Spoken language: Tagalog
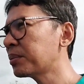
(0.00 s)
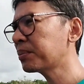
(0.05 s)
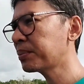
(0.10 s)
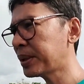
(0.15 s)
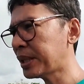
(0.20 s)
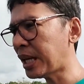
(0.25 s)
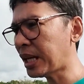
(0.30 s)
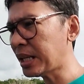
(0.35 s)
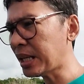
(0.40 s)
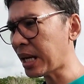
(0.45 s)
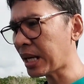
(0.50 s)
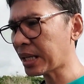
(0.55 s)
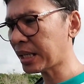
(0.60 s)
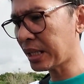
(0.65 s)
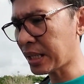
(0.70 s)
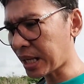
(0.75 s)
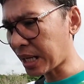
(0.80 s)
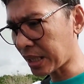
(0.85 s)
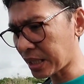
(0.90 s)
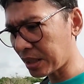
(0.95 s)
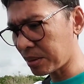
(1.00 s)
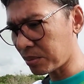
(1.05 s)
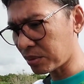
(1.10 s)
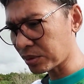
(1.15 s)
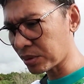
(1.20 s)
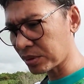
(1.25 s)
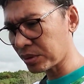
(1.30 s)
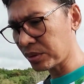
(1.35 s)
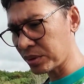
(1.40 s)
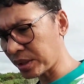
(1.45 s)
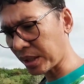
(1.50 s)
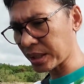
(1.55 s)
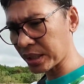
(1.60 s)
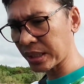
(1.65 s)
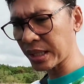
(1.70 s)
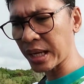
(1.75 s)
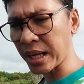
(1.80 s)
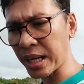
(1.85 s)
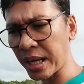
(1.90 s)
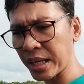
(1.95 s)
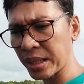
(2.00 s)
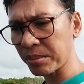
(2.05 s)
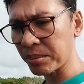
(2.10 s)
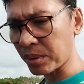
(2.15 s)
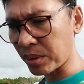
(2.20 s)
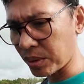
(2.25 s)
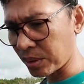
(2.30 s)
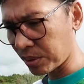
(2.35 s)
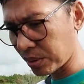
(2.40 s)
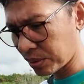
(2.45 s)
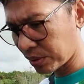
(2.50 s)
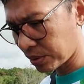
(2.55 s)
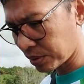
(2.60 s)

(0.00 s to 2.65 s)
pinalagi-lagi mo yun ang kinakain mo